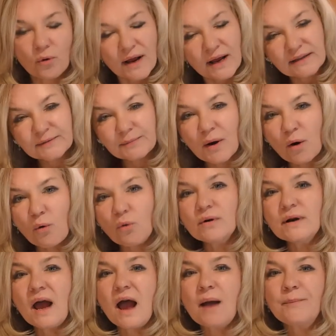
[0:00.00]
erstmal
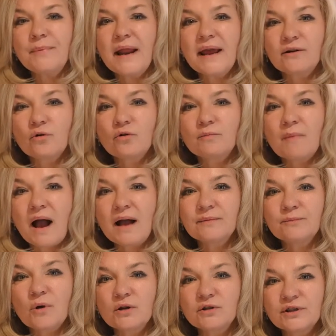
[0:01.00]
ohne Ablenkung
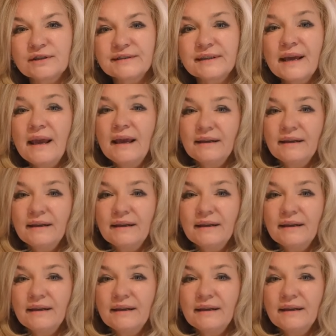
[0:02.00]
machen möchtest.